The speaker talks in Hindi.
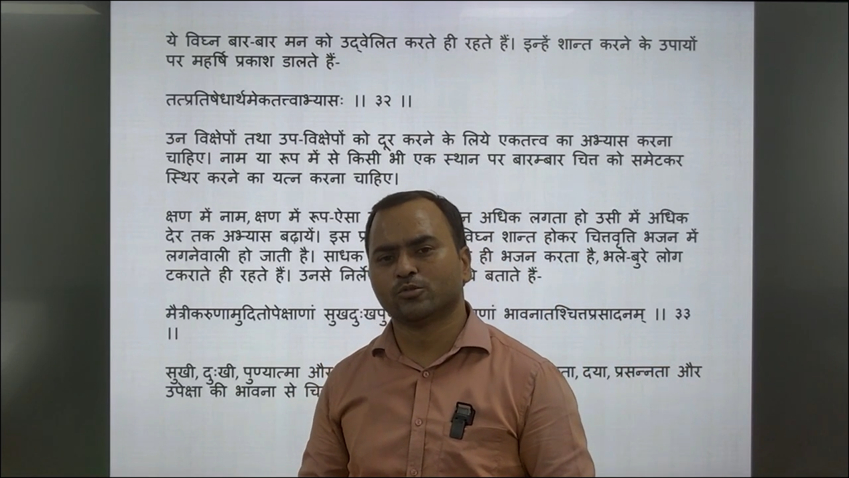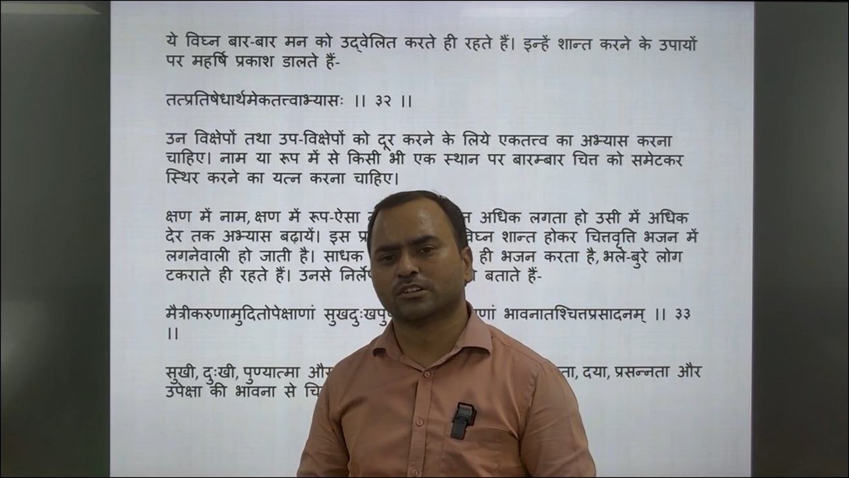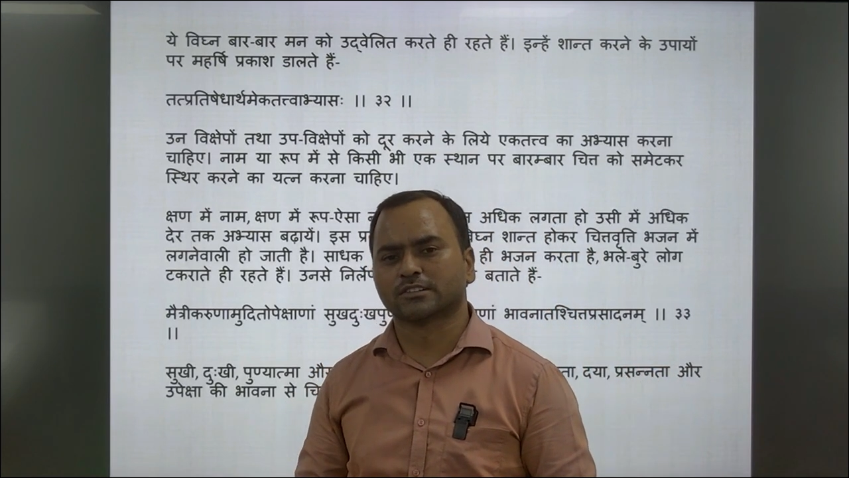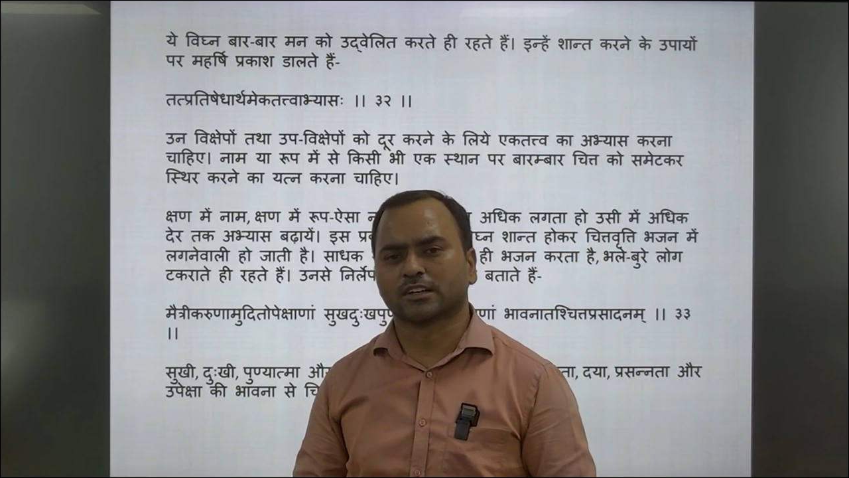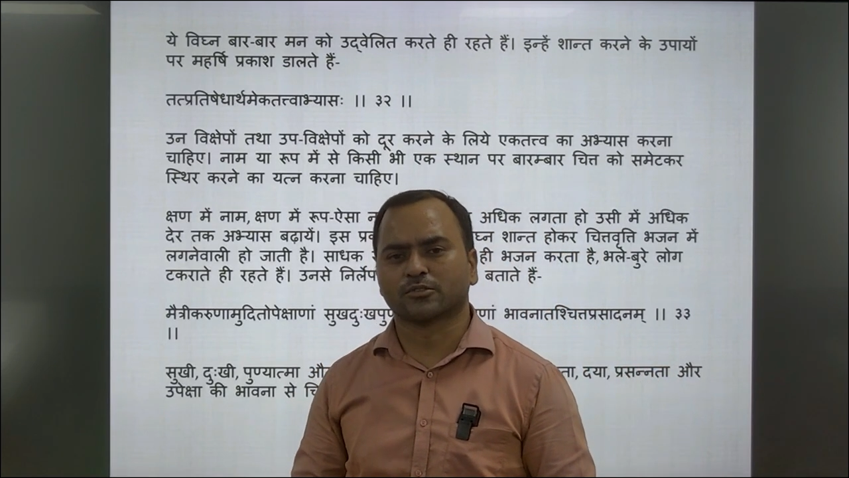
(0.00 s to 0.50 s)

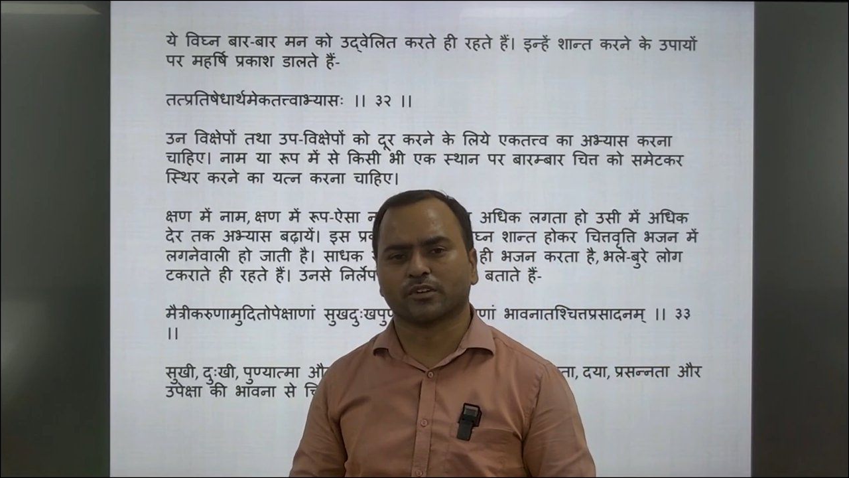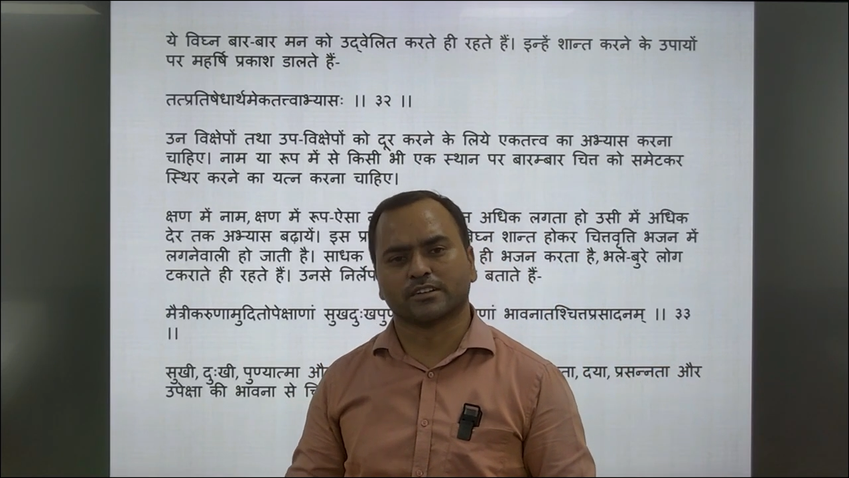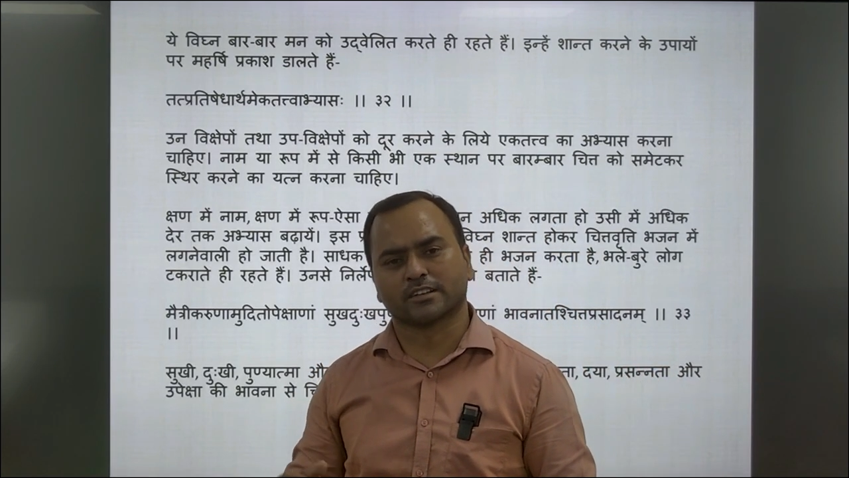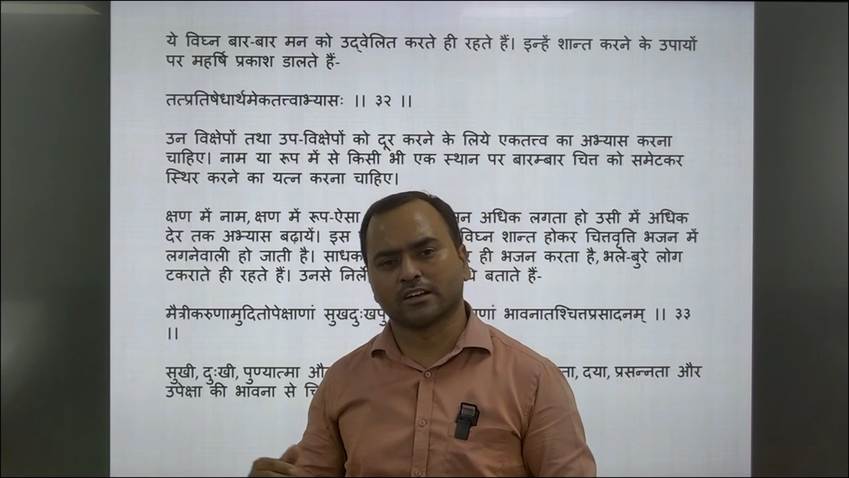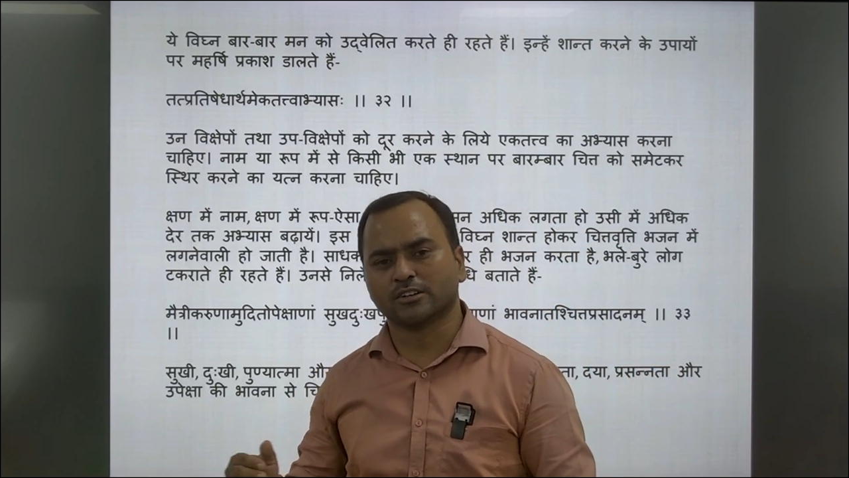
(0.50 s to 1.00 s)
उनके साथ
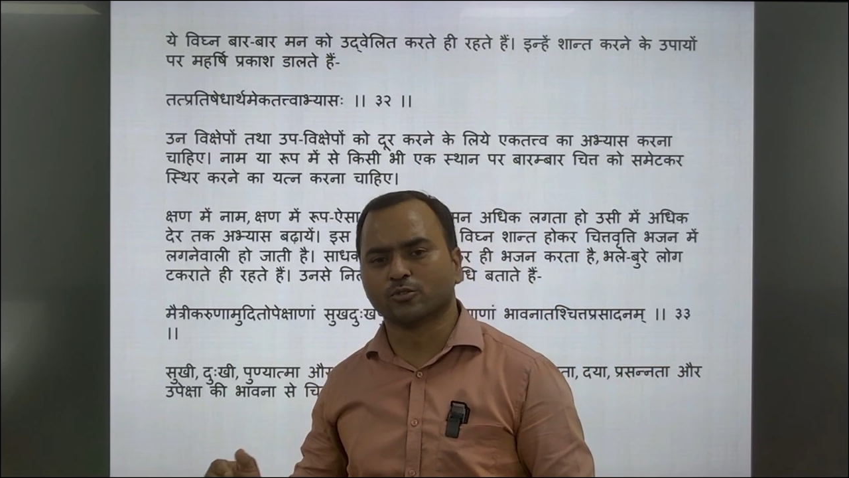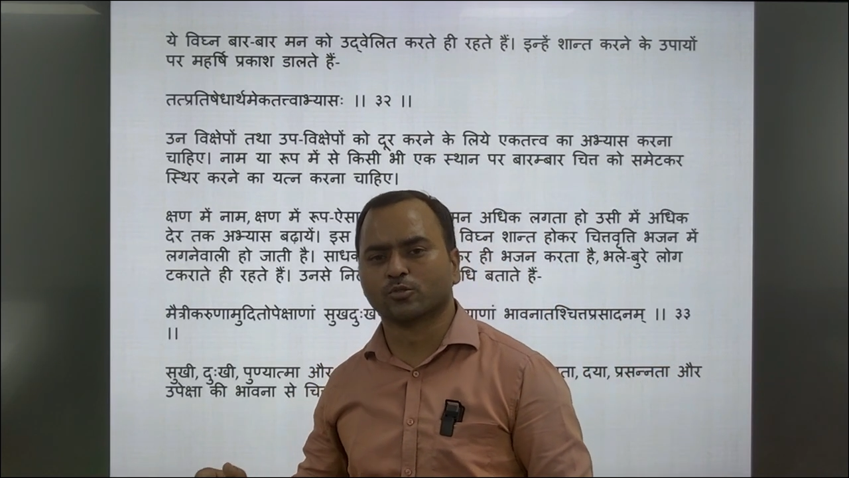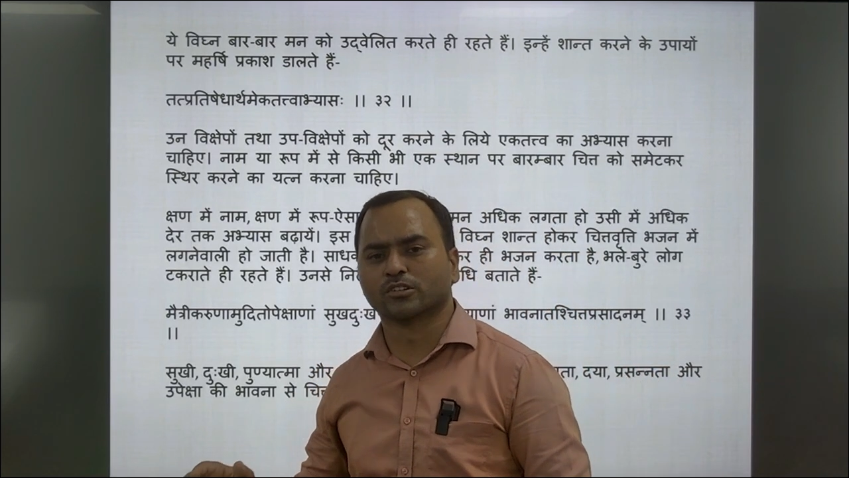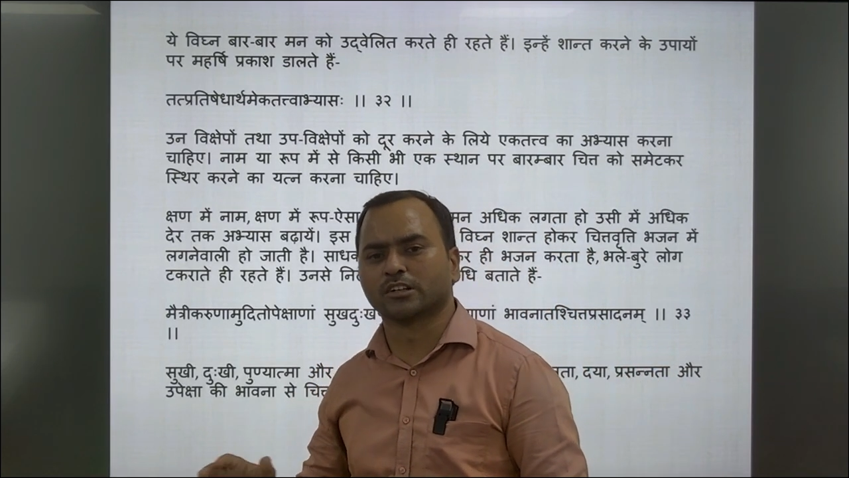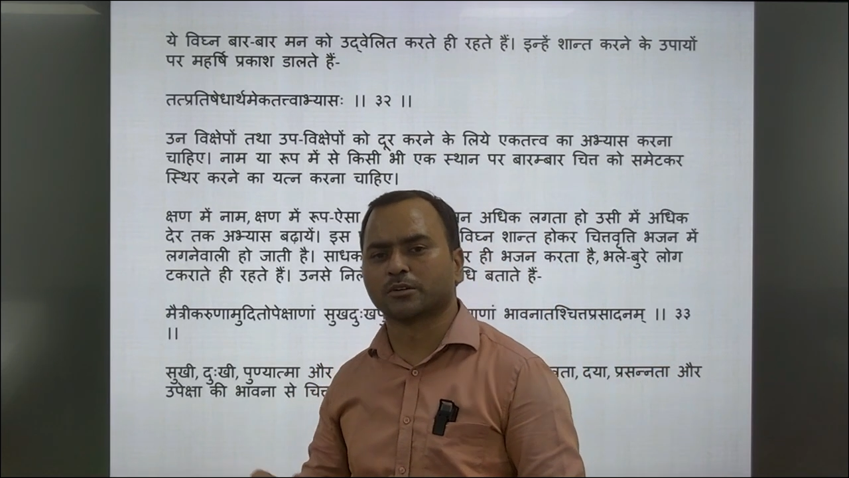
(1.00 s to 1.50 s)
वैसा ही
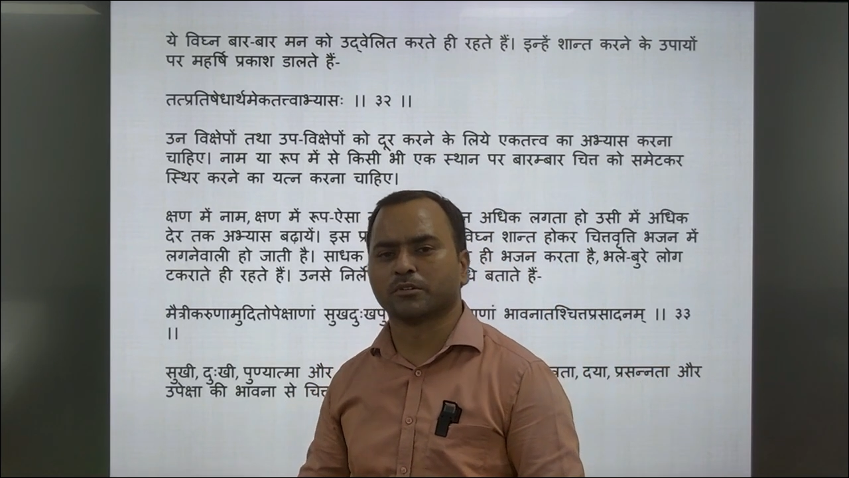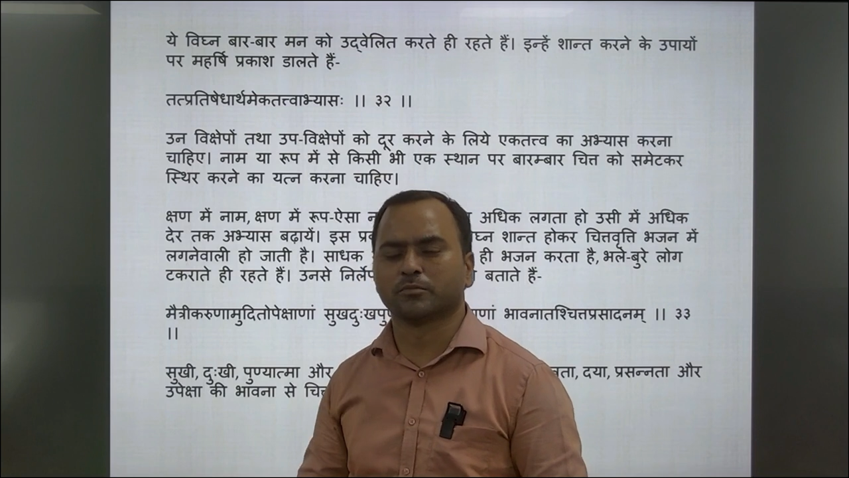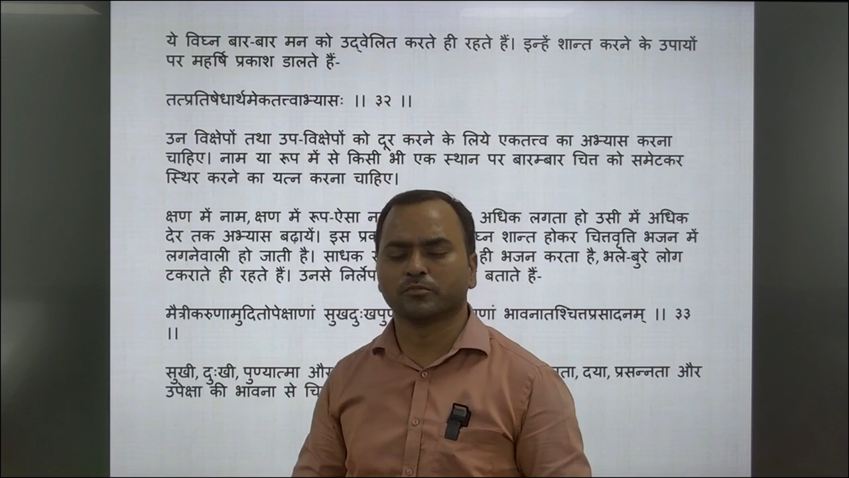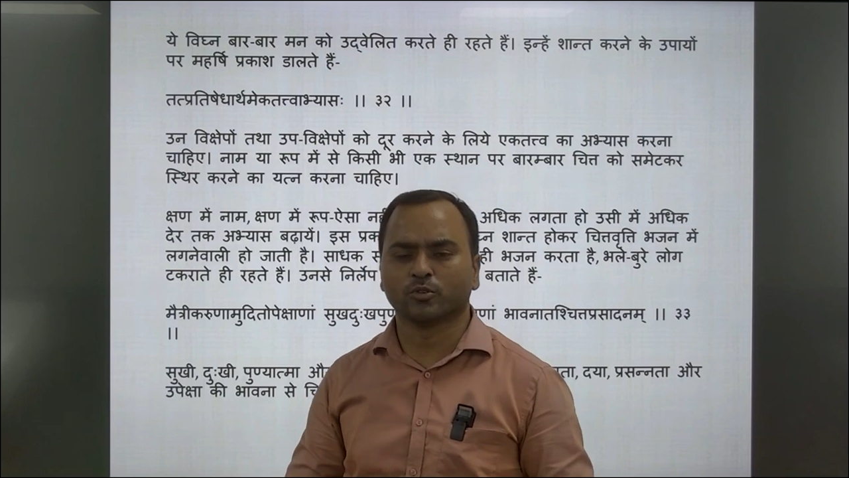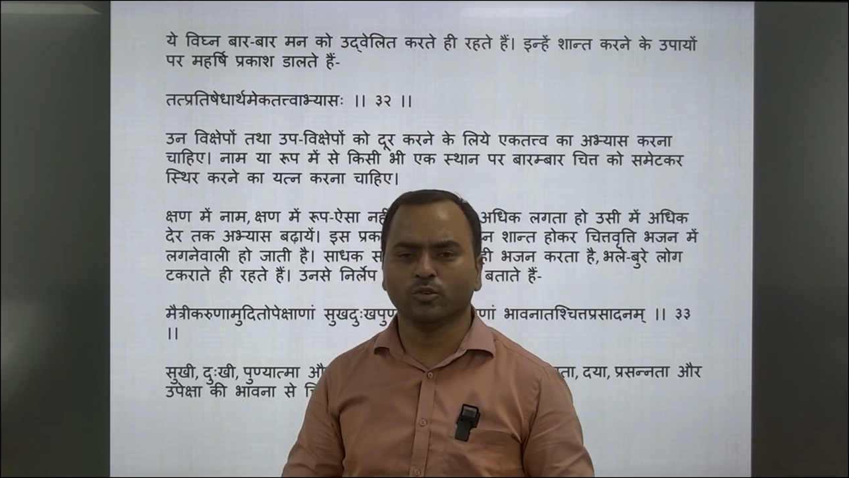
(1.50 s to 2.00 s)
गुण धर्म
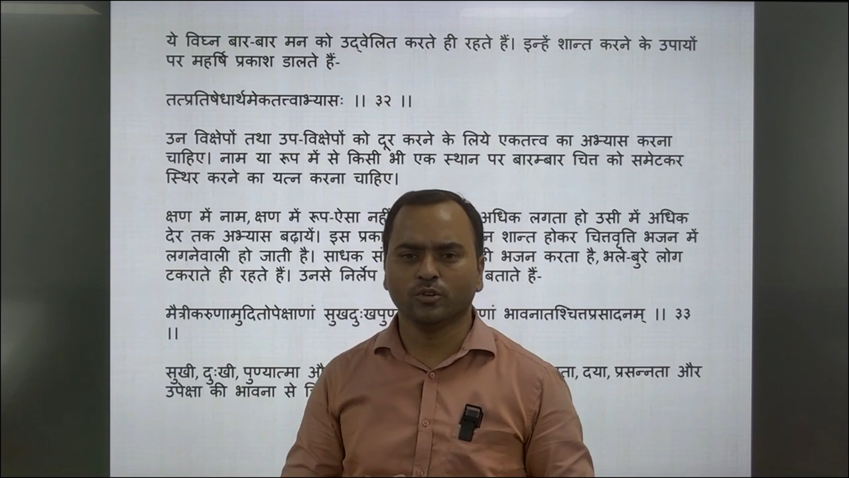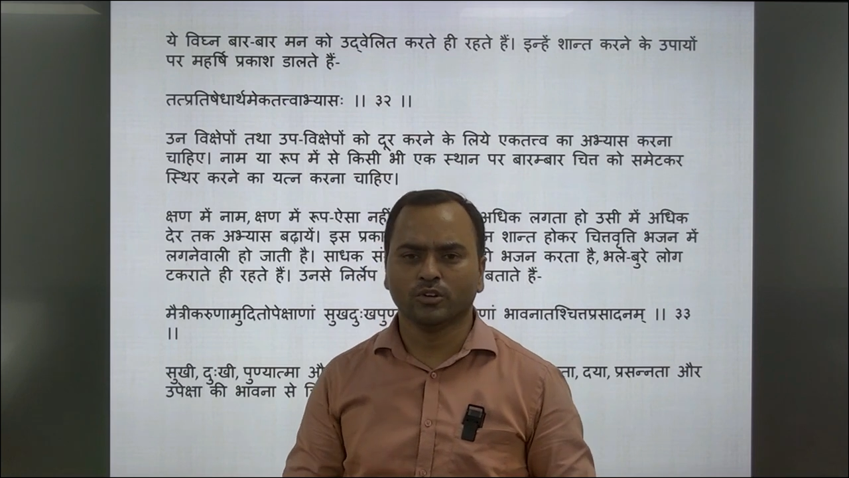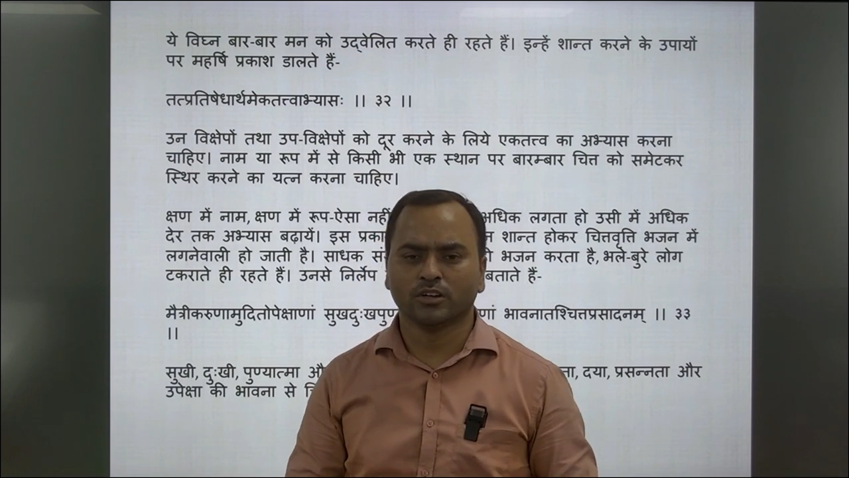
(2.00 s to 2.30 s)
हमको